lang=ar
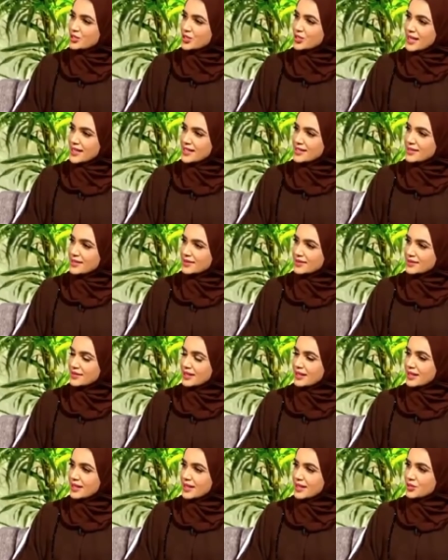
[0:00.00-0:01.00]
جائزة
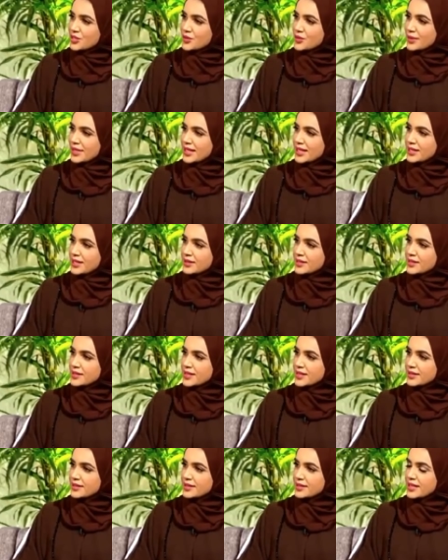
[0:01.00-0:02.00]
الجمعية
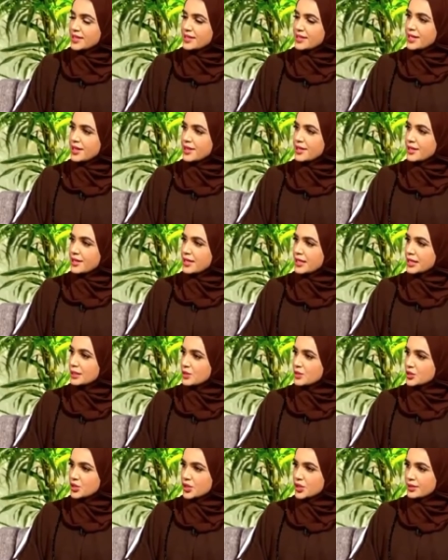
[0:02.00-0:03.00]
الاقتصادية لإثراء
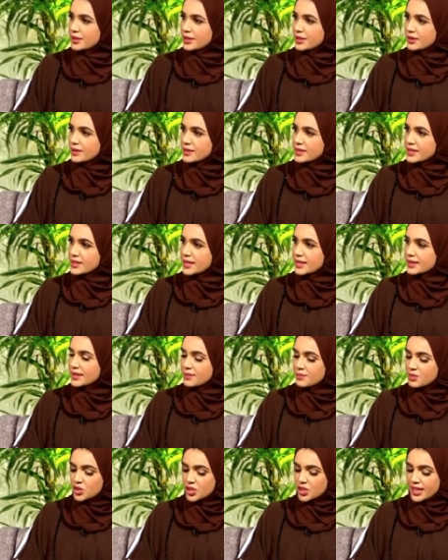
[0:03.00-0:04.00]
المشهد
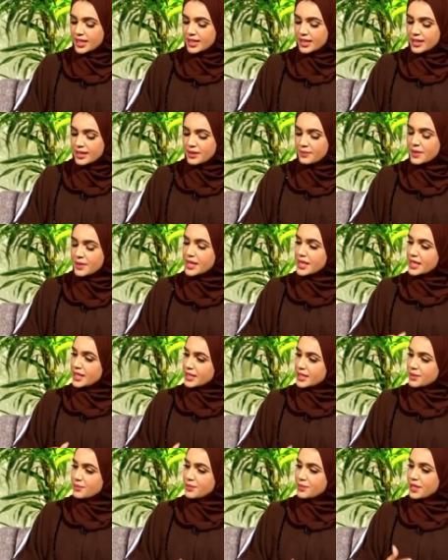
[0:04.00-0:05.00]
الاقتصادي بشكل عام
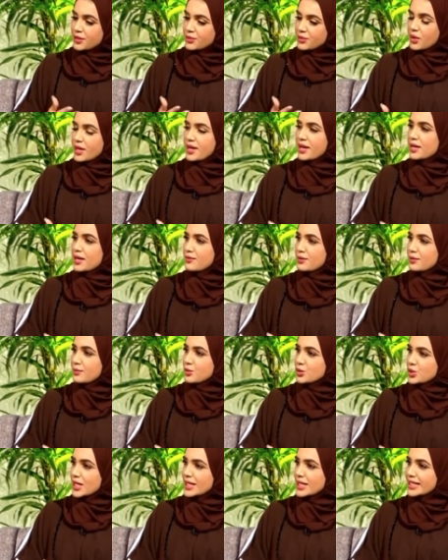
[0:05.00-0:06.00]
نبدأ نعرف
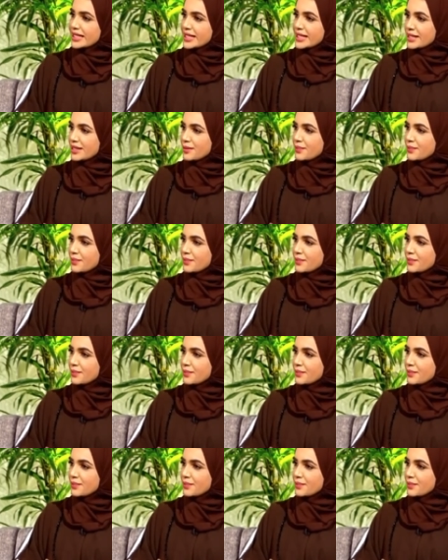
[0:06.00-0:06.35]
المشاهد الكريم